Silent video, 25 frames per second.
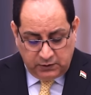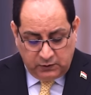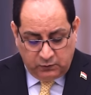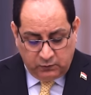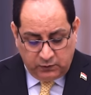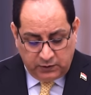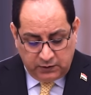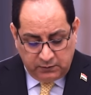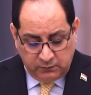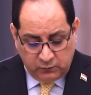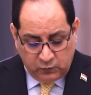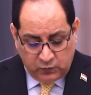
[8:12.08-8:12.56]

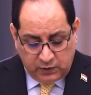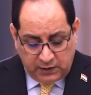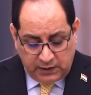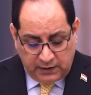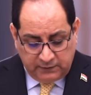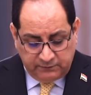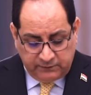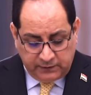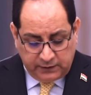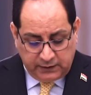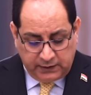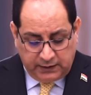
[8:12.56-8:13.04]

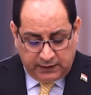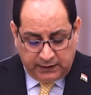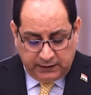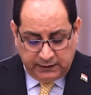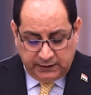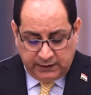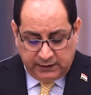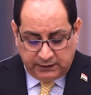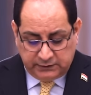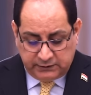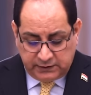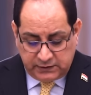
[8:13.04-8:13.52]
والموافقة
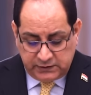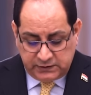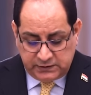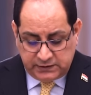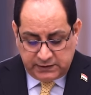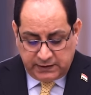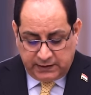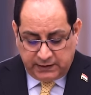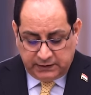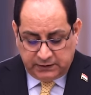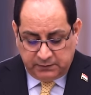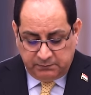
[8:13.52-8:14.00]
على
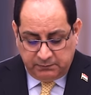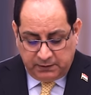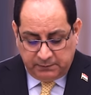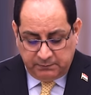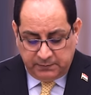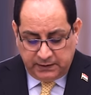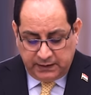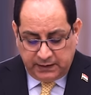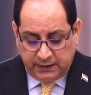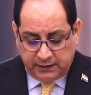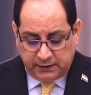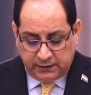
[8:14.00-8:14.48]
تجزئة
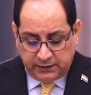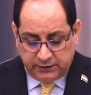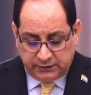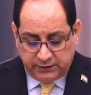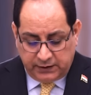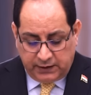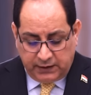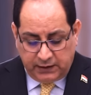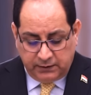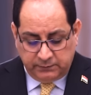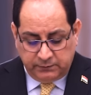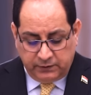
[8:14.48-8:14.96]
مبلغ
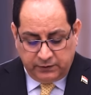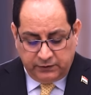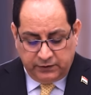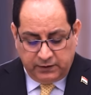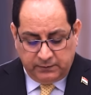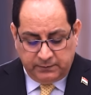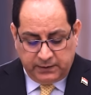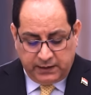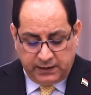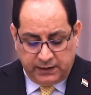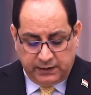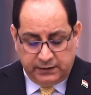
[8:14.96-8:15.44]
خطاب
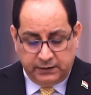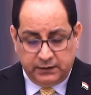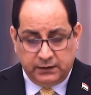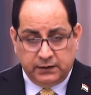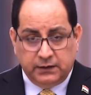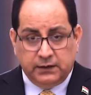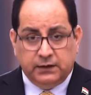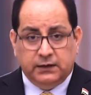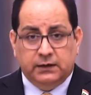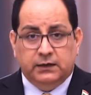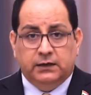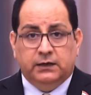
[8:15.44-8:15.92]
الضمان
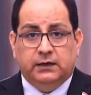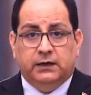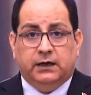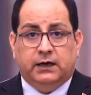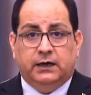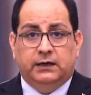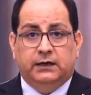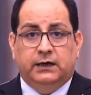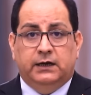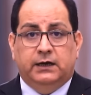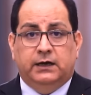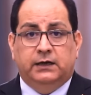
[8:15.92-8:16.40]

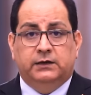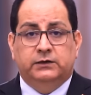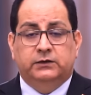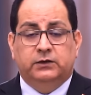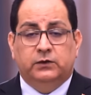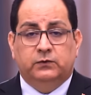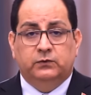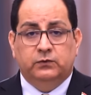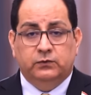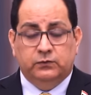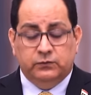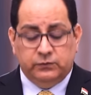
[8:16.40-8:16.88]
على أن
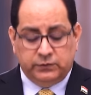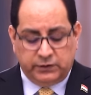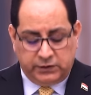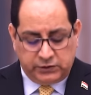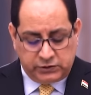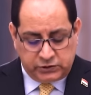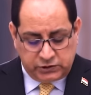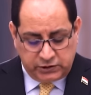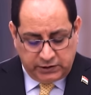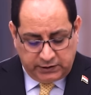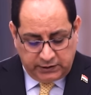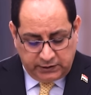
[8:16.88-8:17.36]
تكون
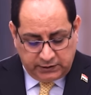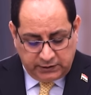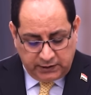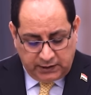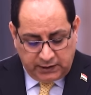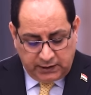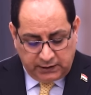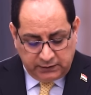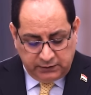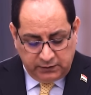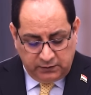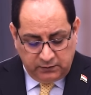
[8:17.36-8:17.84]

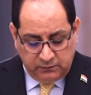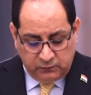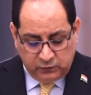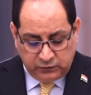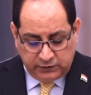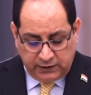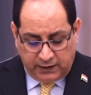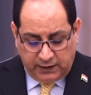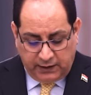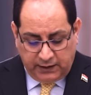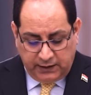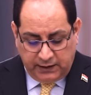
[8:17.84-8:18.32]
الشركات
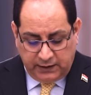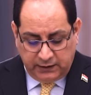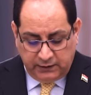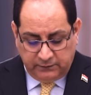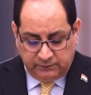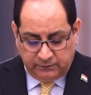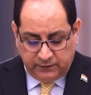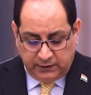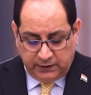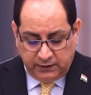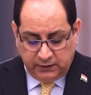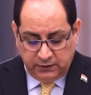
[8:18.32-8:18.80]

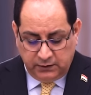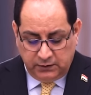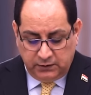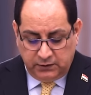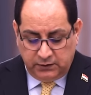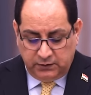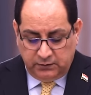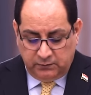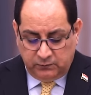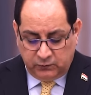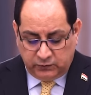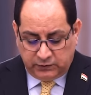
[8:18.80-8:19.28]
المتحالفة
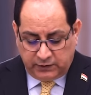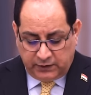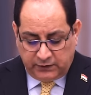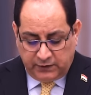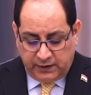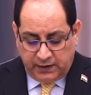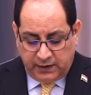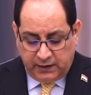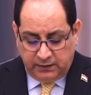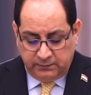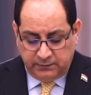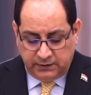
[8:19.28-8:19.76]

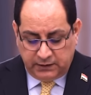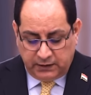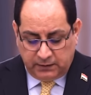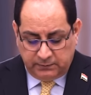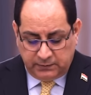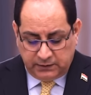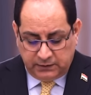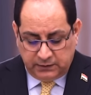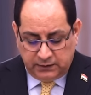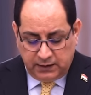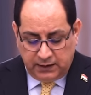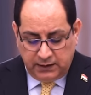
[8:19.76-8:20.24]
متضامنة
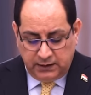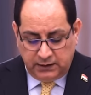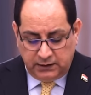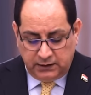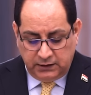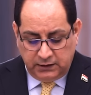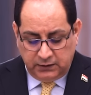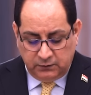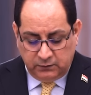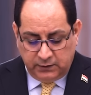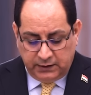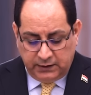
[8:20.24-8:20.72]

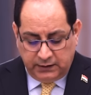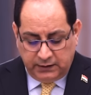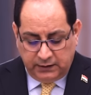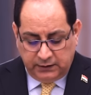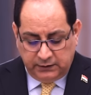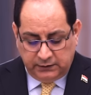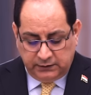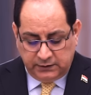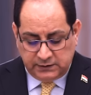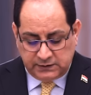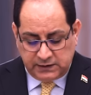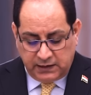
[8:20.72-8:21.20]
بالدين
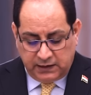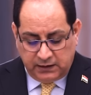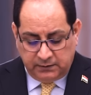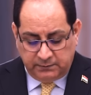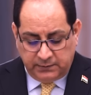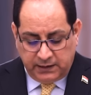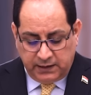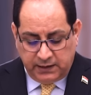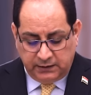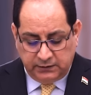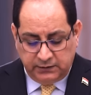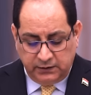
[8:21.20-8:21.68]

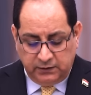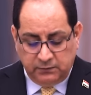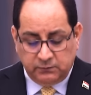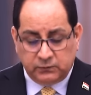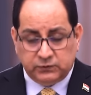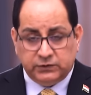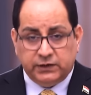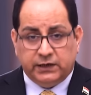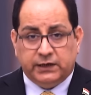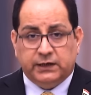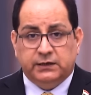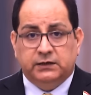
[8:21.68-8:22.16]
والالتزامات
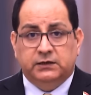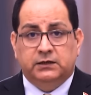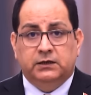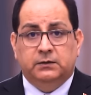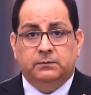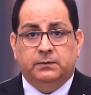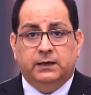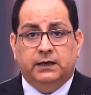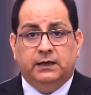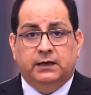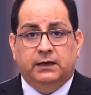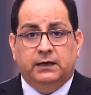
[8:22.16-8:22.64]

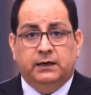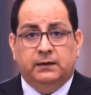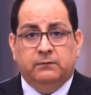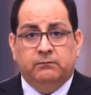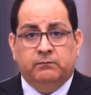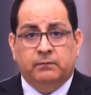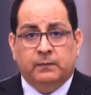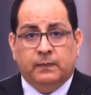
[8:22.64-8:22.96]
المترتبة